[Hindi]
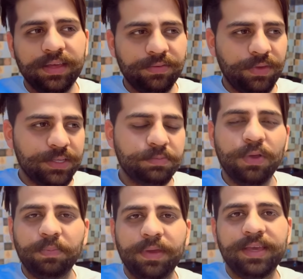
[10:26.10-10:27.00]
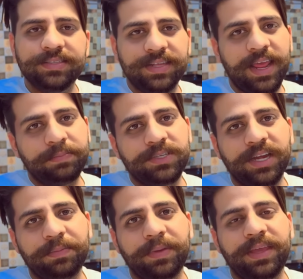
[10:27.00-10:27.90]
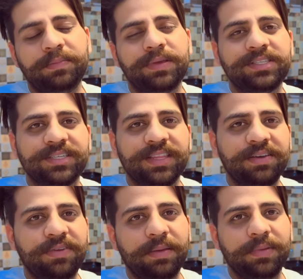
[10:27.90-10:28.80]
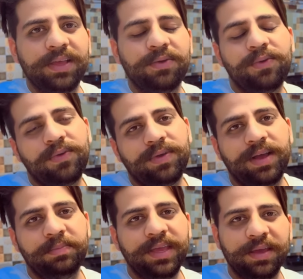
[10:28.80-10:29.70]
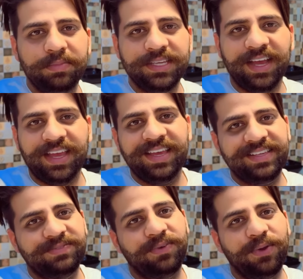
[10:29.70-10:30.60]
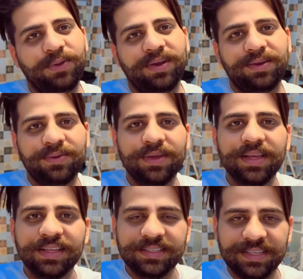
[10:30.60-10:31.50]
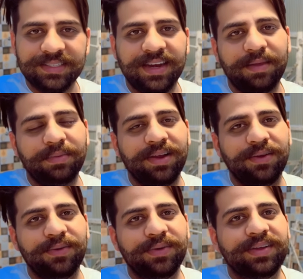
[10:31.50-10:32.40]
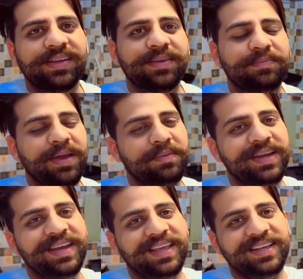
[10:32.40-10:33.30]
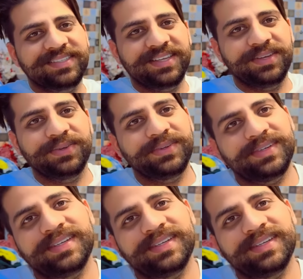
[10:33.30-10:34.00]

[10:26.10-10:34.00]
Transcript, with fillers: फेसबुक पे स्नैपचैट पे मनचंदा फैमिली को अभी अभी जाके फॉलो कर लो सब्सक्राइब कर लो बाय बाय टेक केयर सी यू